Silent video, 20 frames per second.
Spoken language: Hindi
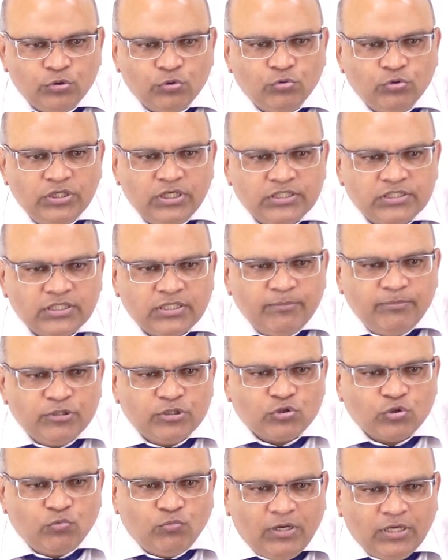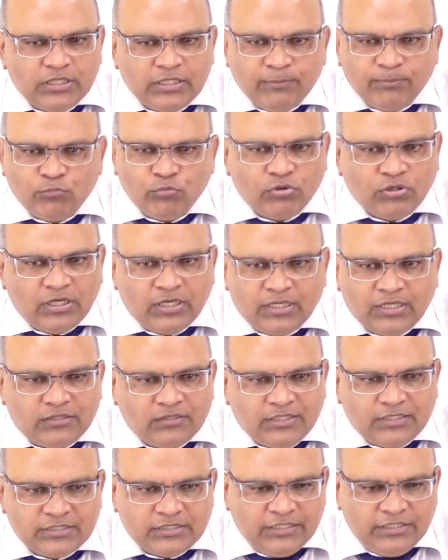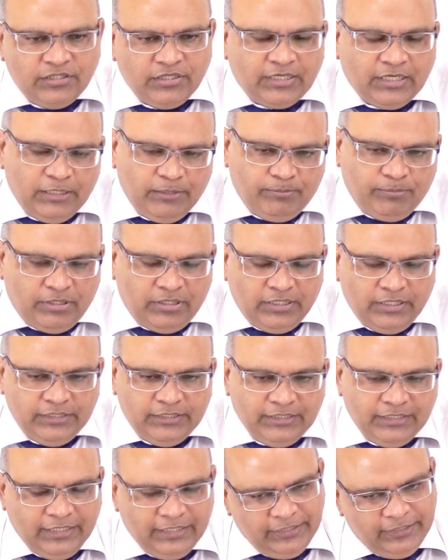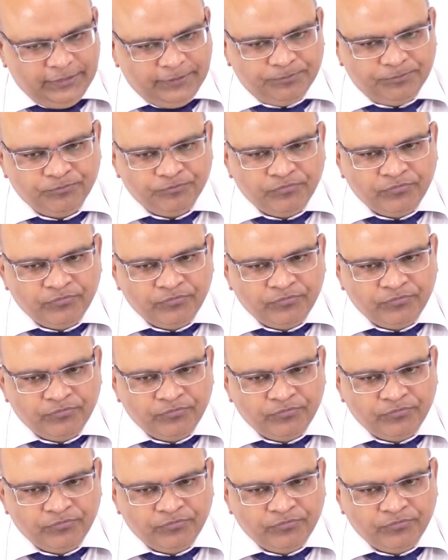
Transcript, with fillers: तो ये इसकी भी शुरुआत आपको कलकत्ता से ही दिखाई पड़ रही यानी